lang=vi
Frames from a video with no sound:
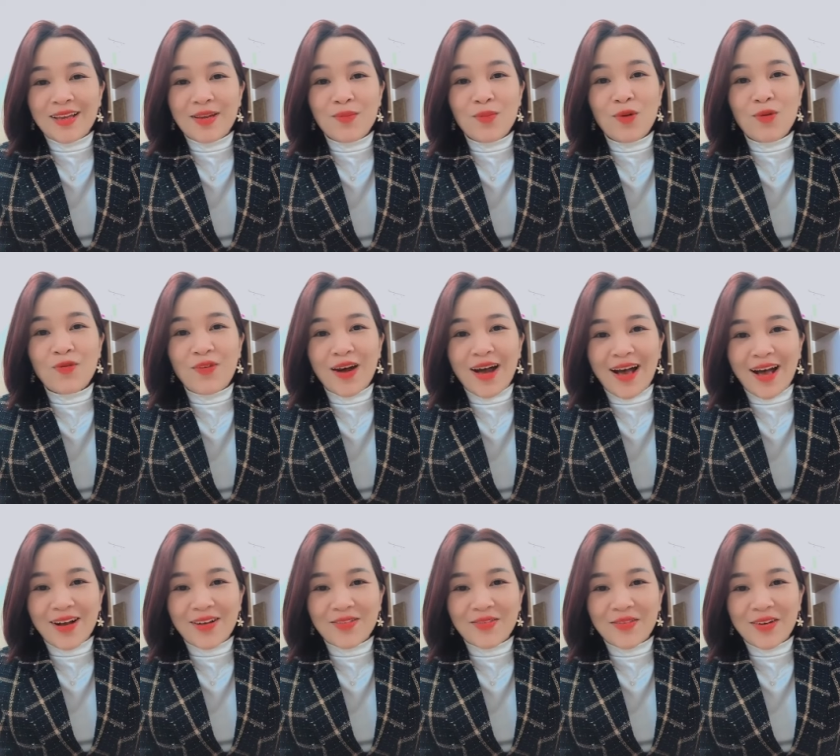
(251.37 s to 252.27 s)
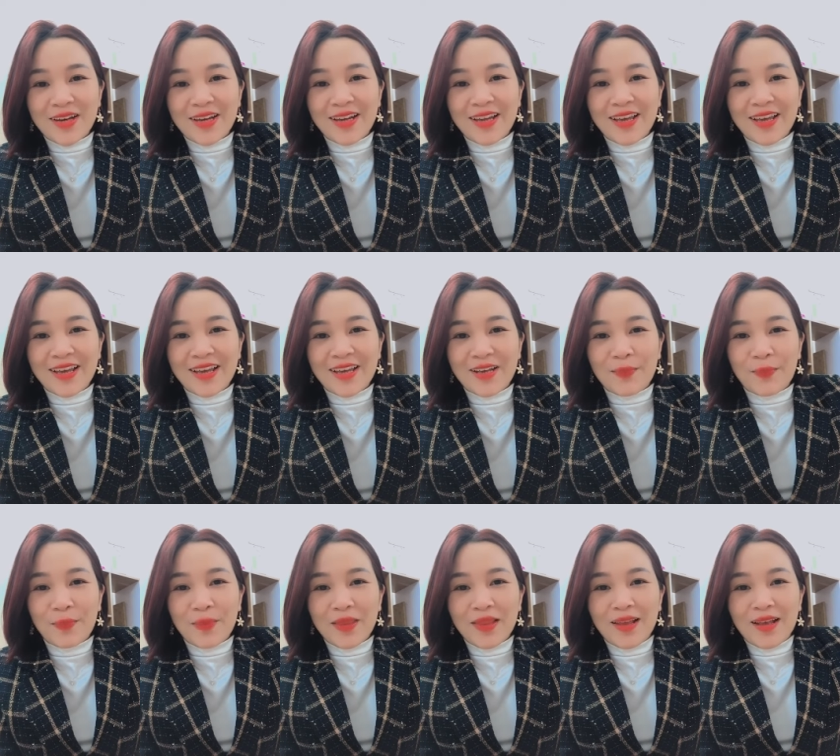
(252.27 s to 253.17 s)
đi mua vàng về để
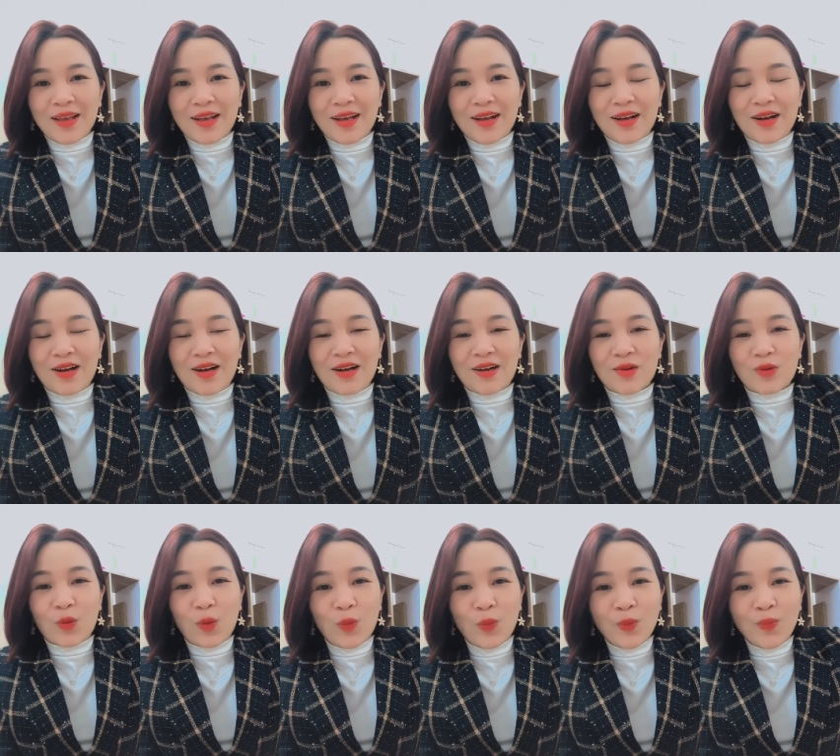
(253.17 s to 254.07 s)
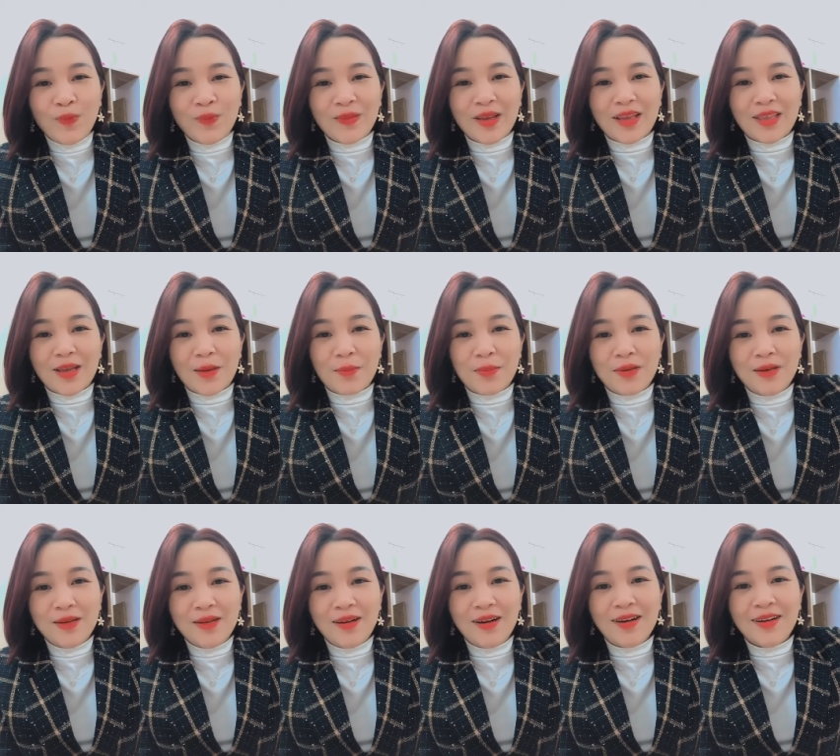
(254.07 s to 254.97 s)
cúng, để thắp
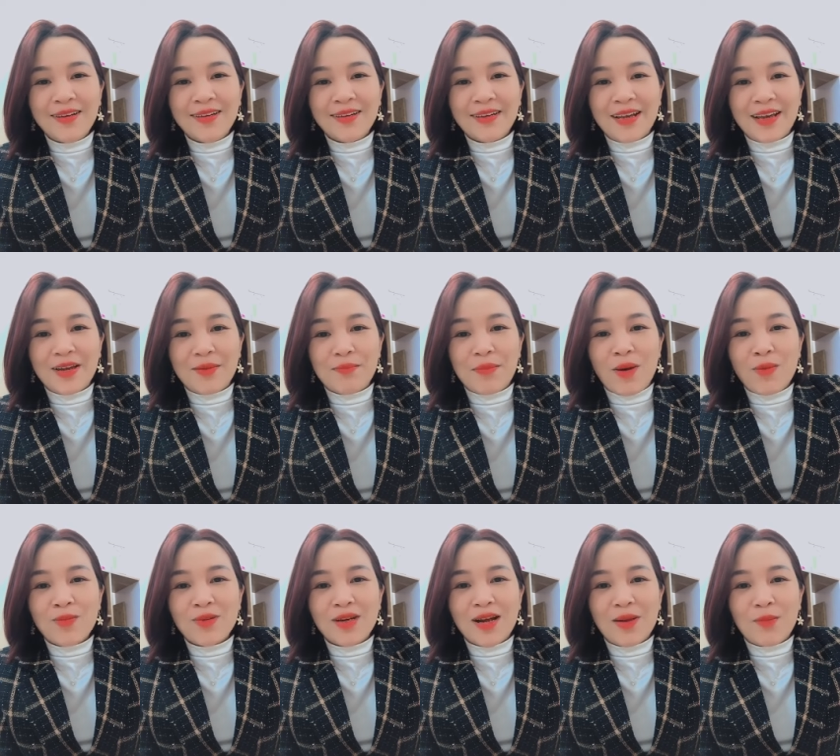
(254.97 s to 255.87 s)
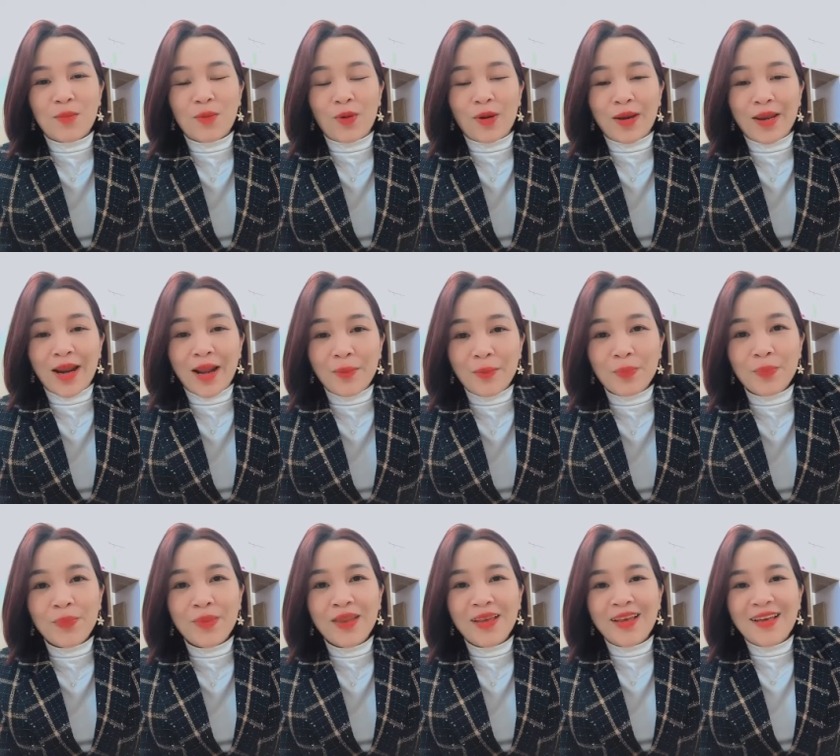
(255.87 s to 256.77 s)
hương, để mong rằng một
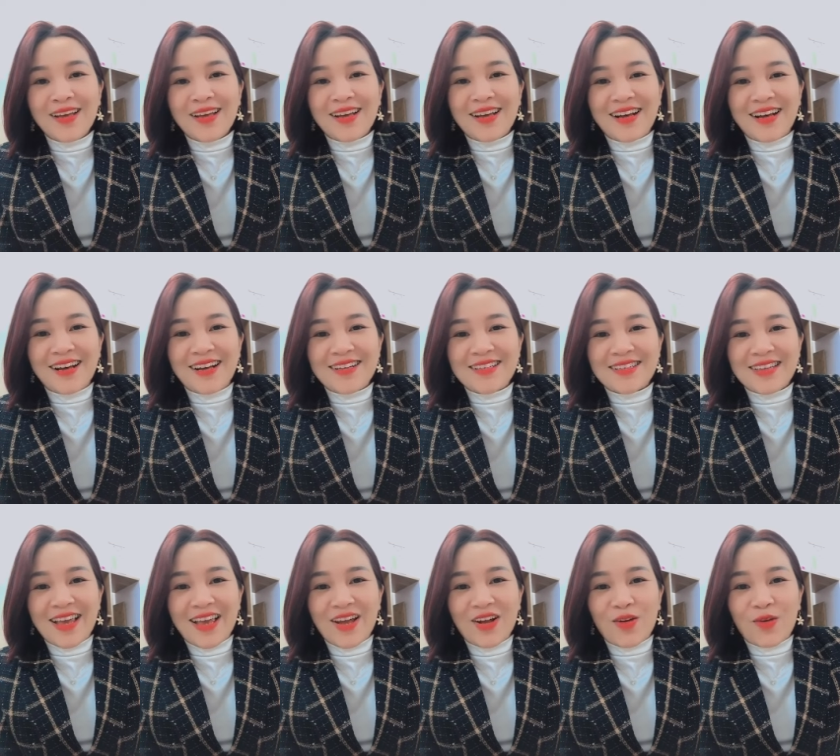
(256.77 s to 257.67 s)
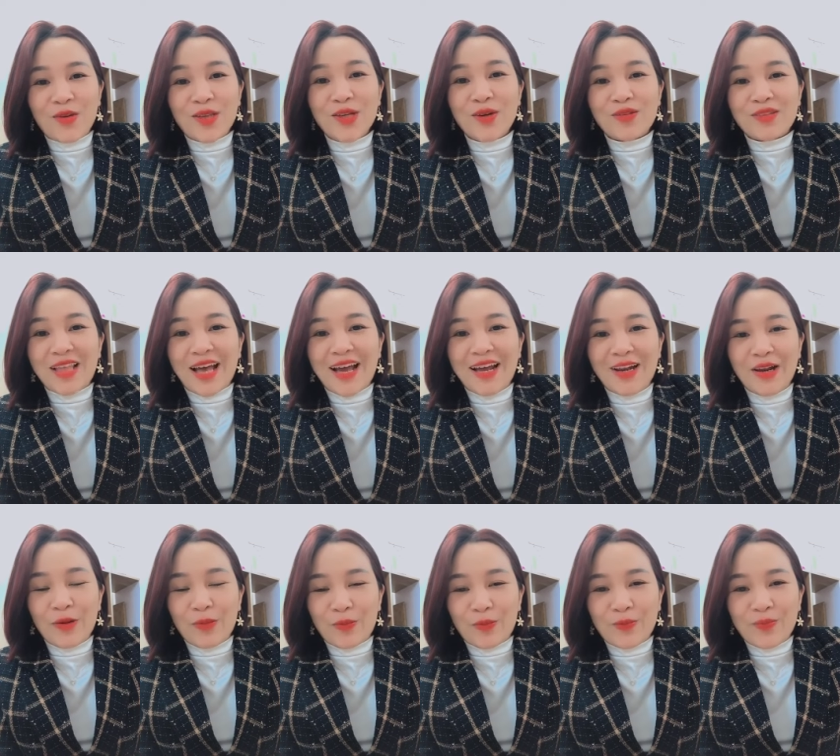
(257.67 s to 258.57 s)
năm sẽ có nhiều tài
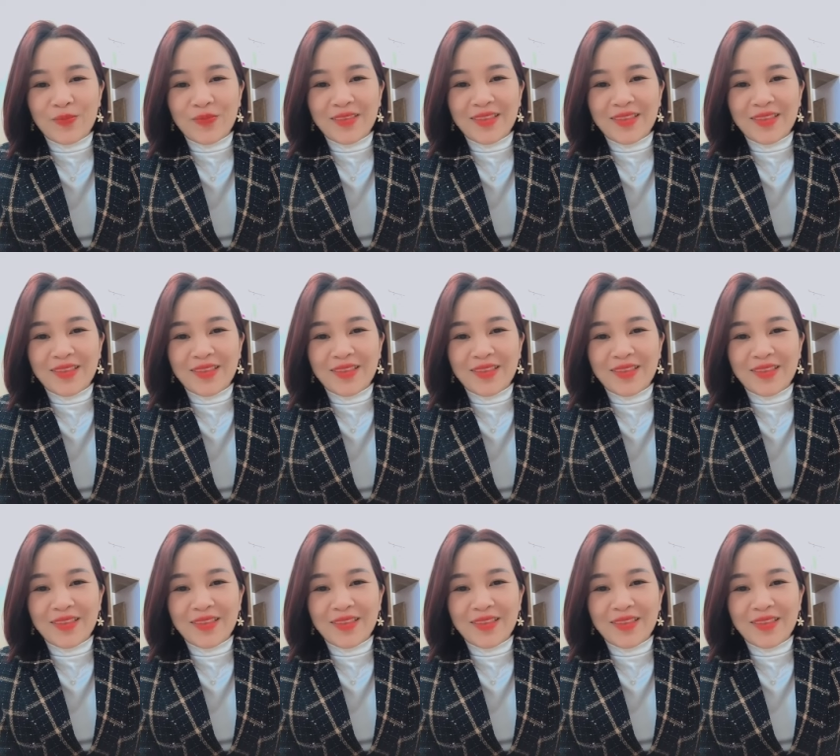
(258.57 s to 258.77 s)
lộc.